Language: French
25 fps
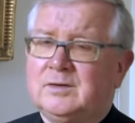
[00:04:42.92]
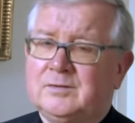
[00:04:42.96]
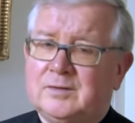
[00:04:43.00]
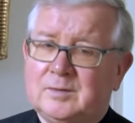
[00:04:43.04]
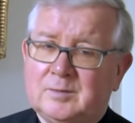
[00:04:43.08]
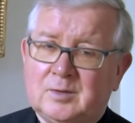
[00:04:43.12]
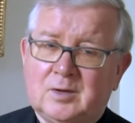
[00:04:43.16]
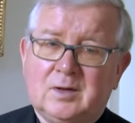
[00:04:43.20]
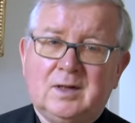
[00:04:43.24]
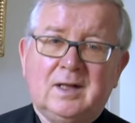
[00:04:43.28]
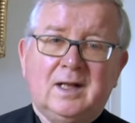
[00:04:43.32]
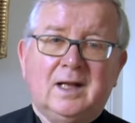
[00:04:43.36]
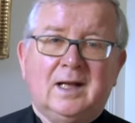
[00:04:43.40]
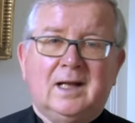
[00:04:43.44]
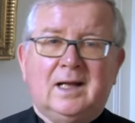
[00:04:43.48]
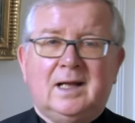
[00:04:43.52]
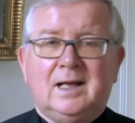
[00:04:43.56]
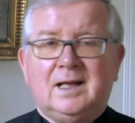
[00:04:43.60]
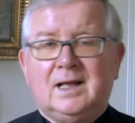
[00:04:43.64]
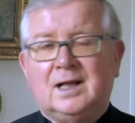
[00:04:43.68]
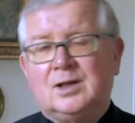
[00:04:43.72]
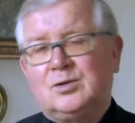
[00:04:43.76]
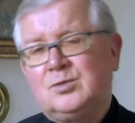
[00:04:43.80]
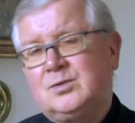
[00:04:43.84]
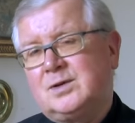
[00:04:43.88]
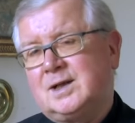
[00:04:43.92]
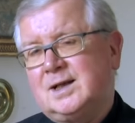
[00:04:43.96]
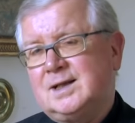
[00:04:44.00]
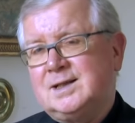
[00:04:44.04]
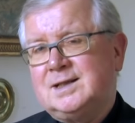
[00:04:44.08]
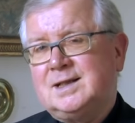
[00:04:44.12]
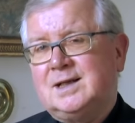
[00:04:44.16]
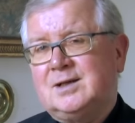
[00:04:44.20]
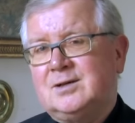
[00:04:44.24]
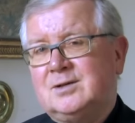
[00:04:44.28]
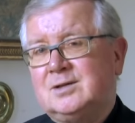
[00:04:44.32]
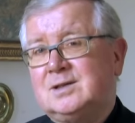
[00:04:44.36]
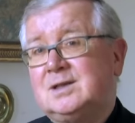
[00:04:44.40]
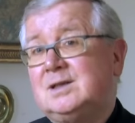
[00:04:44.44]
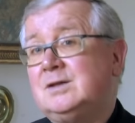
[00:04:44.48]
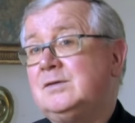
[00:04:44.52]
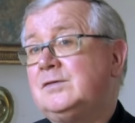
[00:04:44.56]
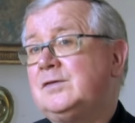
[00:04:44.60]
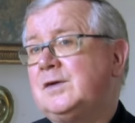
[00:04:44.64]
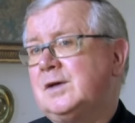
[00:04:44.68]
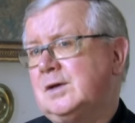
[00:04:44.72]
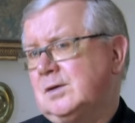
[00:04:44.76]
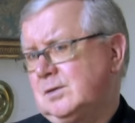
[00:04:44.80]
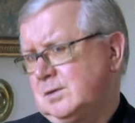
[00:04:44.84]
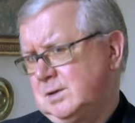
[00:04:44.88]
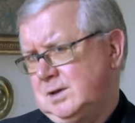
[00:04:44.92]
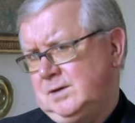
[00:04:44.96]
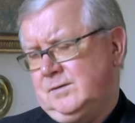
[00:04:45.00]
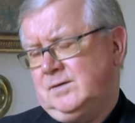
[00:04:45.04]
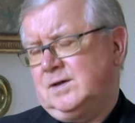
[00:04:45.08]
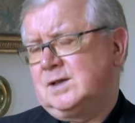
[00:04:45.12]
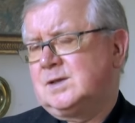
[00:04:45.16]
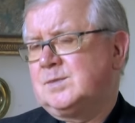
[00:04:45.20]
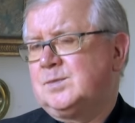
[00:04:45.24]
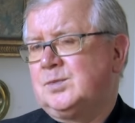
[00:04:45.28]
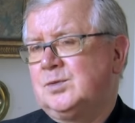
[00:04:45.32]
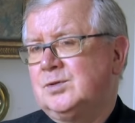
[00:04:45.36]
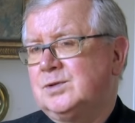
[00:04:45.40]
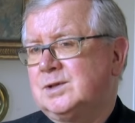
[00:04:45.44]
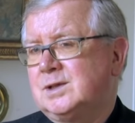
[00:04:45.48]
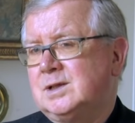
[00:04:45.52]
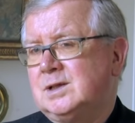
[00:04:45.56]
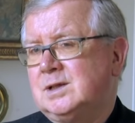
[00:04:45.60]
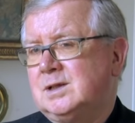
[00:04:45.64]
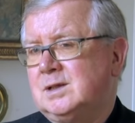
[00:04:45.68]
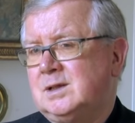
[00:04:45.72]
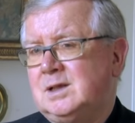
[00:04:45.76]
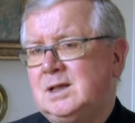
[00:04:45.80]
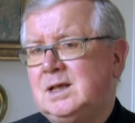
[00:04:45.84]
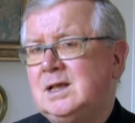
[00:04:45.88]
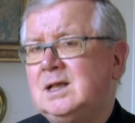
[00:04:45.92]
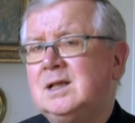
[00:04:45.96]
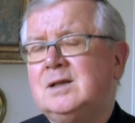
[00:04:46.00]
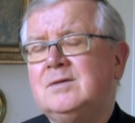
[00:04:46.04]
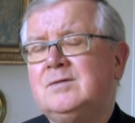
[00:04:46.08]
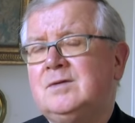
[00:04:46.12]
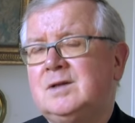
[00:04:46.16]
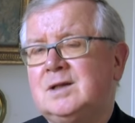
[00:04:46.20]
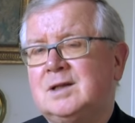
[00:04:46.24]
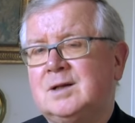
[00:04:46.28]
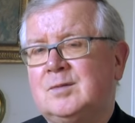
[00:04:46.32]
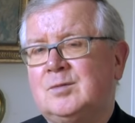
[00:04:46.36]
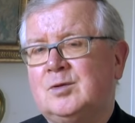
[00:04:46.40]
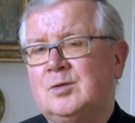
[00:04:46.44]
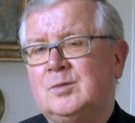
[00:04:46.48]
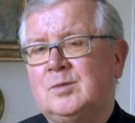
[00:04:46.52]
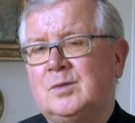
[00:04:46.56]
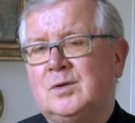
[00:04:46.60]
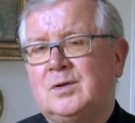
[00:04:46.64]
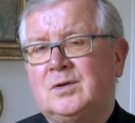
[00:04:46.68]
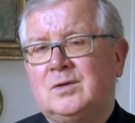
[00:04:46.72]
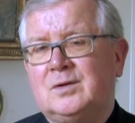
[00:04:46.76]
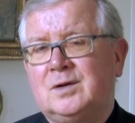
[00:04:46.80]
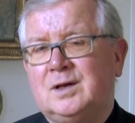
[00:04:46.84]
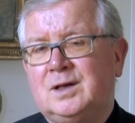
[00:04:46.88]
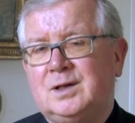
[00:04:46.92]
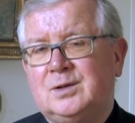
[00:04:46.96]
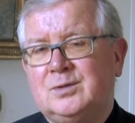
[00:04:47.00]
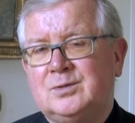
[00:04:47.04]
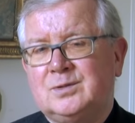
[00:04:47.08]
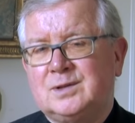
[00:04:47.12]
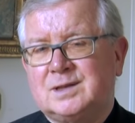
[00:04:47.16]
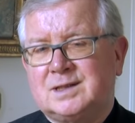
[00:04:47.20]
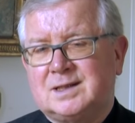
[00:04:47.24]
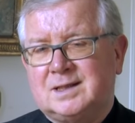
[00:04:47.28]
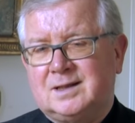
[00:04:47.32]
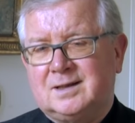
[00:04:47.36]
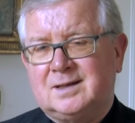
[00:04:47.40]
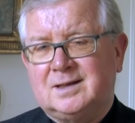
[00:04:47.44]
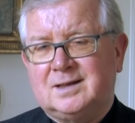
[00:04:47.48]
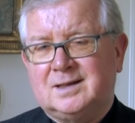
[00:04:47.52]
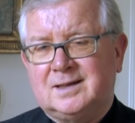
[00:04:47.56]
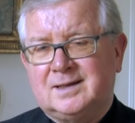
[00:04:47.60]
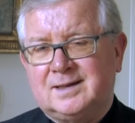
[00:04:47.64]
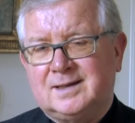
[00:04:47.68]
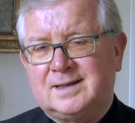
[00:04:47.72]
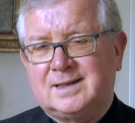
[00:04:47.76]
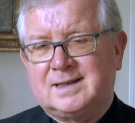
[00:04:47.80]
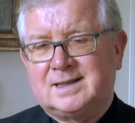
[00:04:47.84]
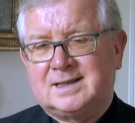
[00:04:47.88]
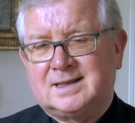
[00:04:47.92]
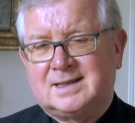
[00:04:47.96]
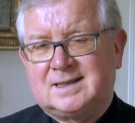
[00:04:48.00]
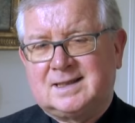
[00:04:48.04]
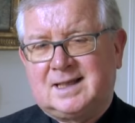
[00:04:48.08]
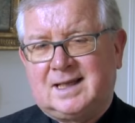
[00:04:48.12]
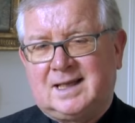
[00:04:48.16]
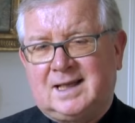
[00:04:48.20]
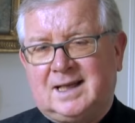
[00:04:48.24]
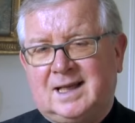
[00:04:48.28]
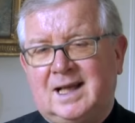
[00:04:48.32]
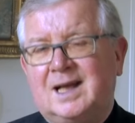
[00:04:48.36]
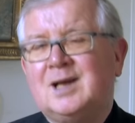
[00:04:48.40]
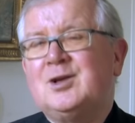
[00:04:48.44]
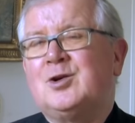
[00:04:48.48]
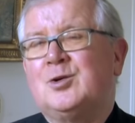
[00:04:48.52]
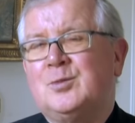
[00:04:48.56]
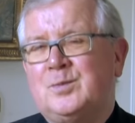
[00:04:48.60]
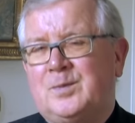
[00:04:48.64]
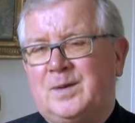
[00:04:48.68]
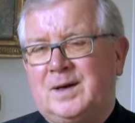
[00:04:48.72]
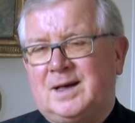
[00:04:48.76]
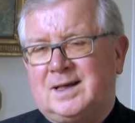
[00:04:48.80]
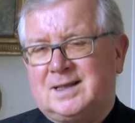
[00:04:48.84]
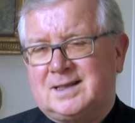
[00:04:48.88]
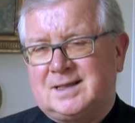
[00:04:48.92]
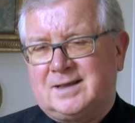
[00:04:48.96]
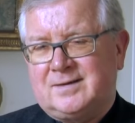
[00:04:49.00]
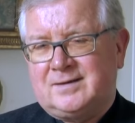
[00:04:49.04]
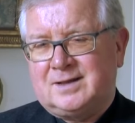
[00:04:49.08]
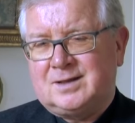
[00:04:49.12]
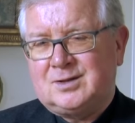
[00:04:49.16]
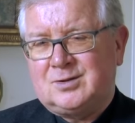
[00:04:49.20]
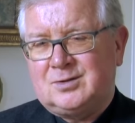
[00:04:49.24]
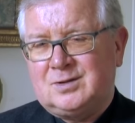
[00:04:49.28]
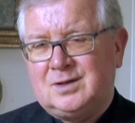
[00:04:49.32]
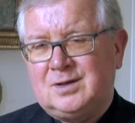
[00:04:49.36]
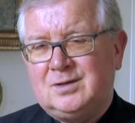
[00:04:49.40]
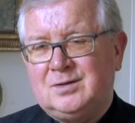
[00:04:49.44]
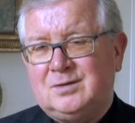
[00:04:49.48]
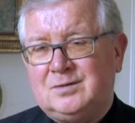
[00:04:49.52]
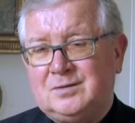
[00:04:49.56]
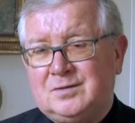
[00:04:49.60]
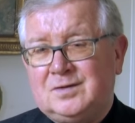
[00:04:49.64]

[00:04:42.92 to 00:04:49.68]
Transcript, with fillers: Enfin bon, il y a tout un dialogue différent qui va se poser inévitablement, et donc quelque part, ça va donner une